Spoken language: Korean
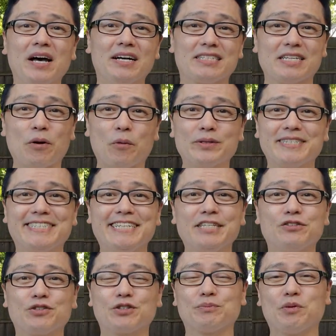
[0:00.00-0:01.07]
자 오늘 오늘
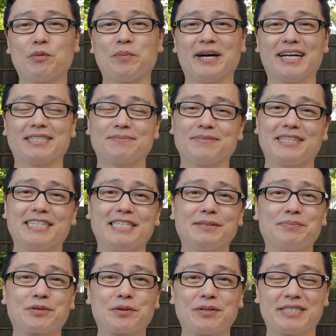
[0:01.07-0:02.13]
T2도 폭발했습니다.
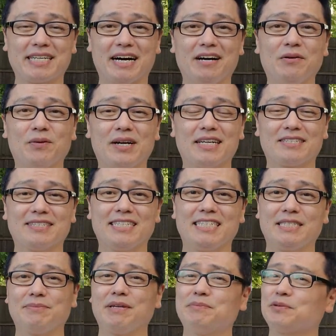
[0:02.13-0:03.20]
20% 이상 올랐죠.
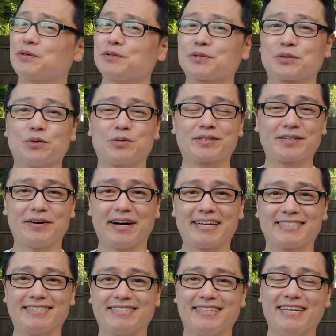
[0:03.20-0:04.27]
22% 정도 오른 것
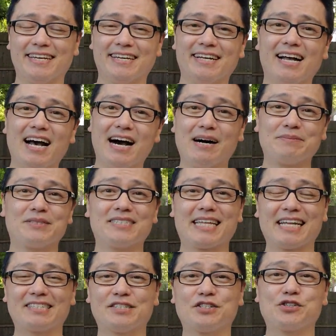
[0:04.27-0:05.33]
같은데 아무튼
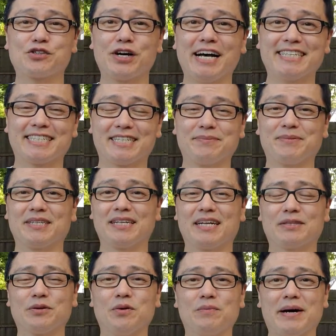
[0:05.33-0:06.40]
다들 축하드립니다.
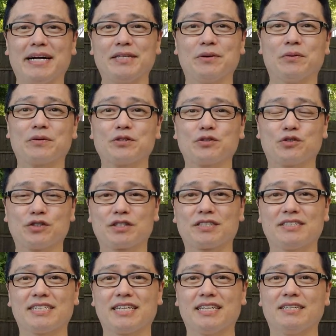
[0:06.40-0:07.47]
또 많이 오른
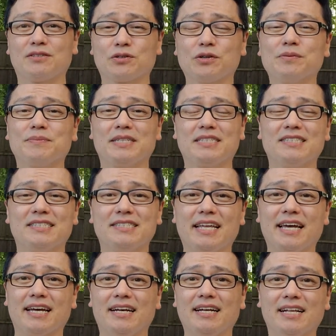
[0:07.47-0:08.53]
주식들이 조금
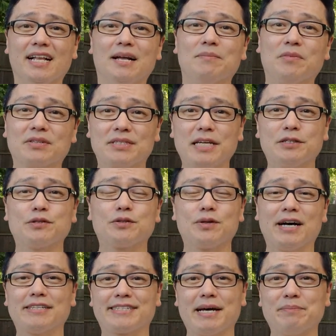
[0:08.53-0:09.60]
있는데 뭐 센스도
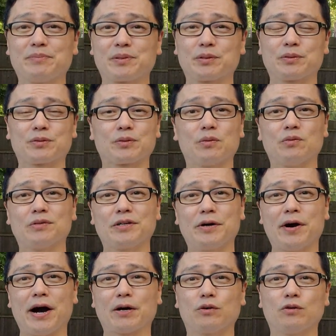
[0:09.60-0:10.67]
한 3% 정도 오른 것
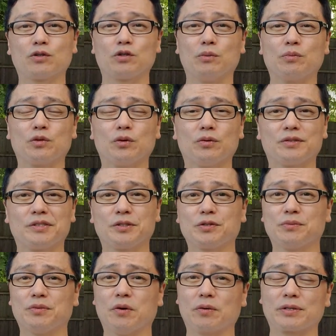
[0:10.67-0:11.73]
같고 좀도 오늘
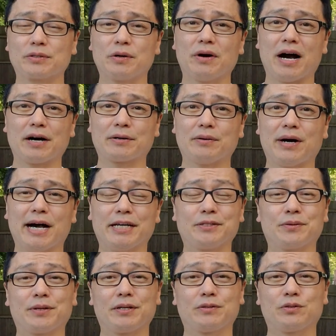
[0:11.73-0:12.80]
좀 오른 것 같고
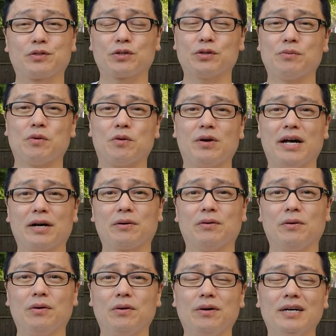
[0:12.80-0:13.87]
아이소레이도 조금
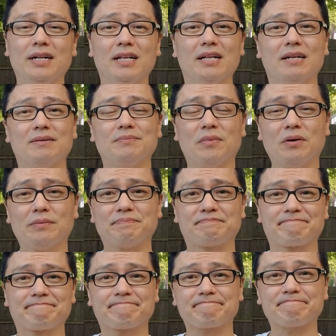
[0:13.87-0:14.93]
올랐고 뭐
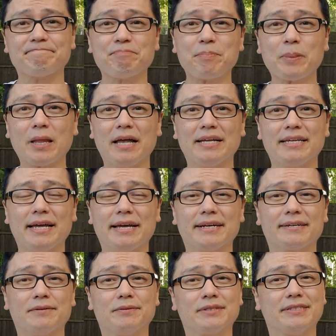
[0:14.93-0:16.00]
예,
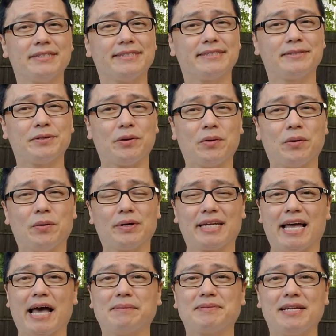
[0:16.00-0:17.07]
오늘 또
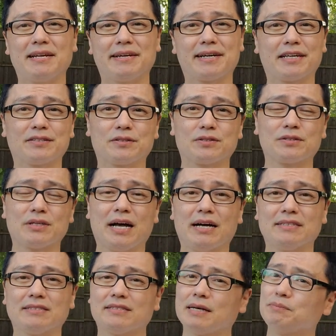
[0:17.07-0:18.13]
예, 앱셀레라도
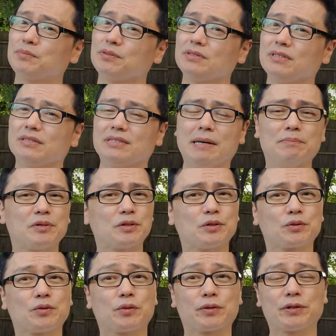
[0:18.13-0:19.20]
한 3%, 3%
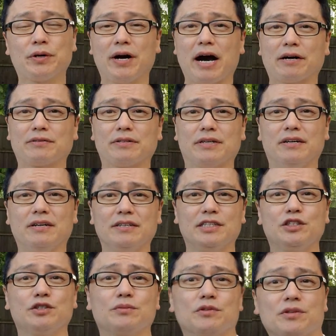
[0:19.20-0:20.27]
정도 오른 것 같고요.
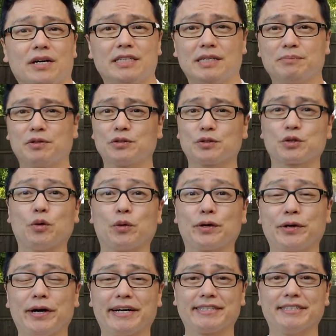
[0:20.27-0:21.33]
이누보다 한 2% 정도 오른
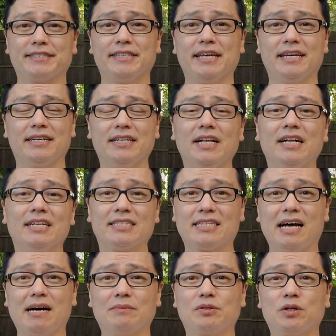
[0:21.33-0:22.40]
것 같은데
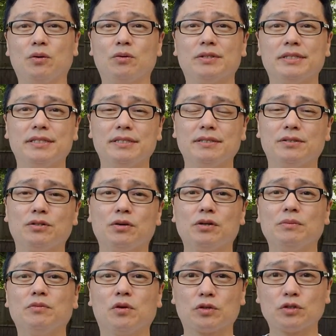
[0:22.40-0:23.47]
자, 아무튼 오늘
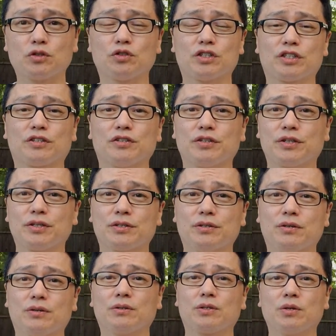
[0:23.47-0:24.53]
조금 오른 주식들도
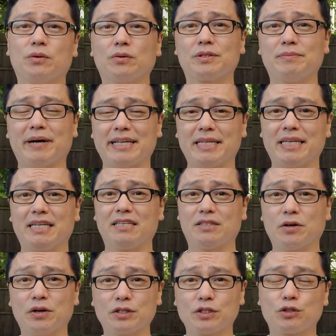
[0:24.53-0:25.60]
있고 좀 오늘 많이
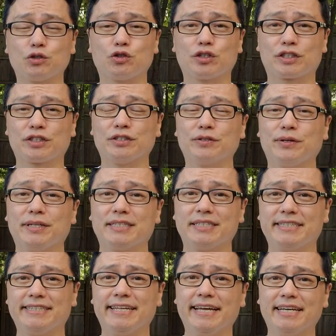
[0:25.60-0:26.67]
떨어진 주식들도
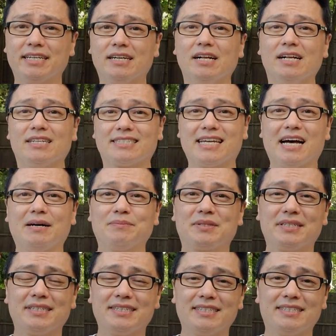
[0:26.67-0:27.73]
있는데 자,
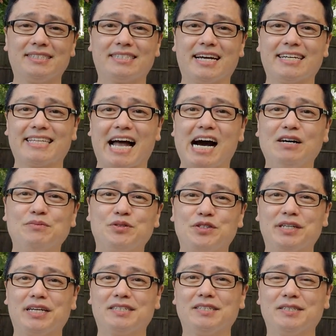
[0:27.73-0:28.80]
아무튼 자, 다음
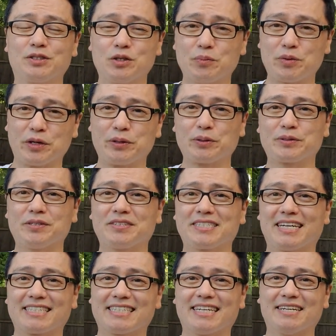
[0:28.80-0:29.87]
주에는 좀 변동성
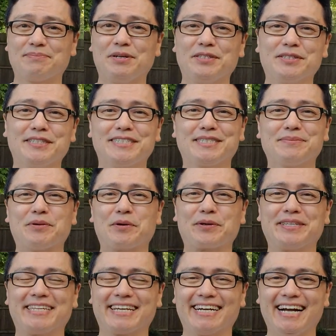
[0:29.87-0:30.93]
장세가 펼쳐질지
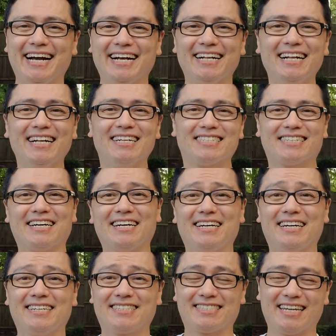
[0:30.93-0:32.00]
모르니까
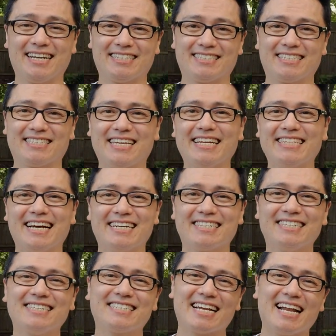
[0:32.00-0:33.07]
자, 자 이제
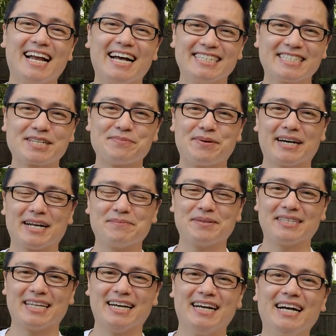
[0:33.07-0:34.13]
사냥을 잘 하시기
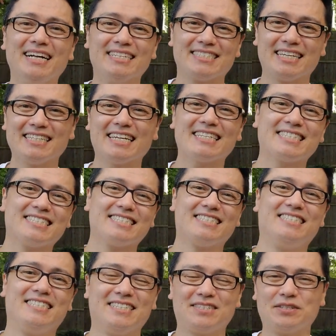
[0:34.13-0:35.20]
바랍니다. 사냥
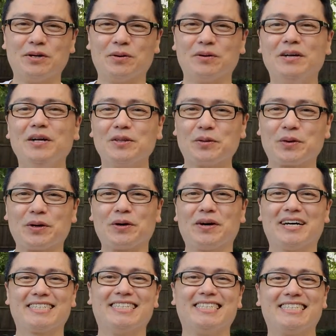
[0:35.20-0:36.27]
시즌 이좀 돌아온 것
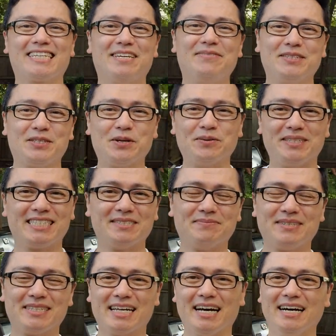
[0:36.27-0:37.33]
같은 느낌이 좀
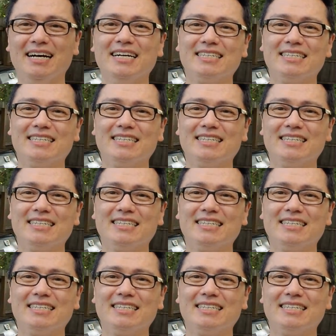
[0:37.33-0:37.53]
있습니다.